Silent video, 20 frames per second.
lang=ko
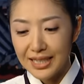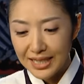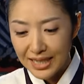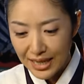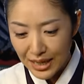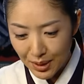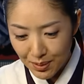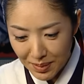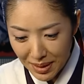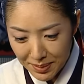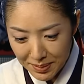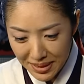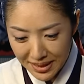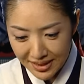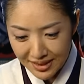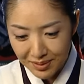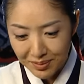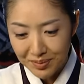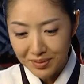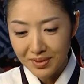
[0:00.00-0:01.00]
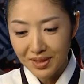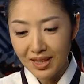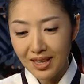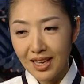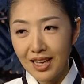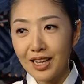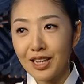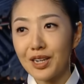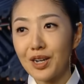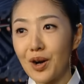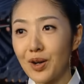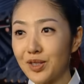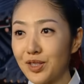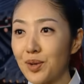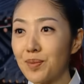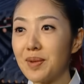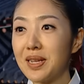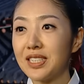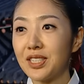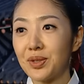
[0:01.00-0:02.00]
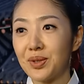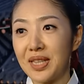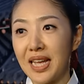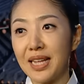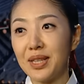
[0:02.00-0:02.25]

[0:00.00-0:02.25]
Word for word: 예, 마마님. 걱정 마시고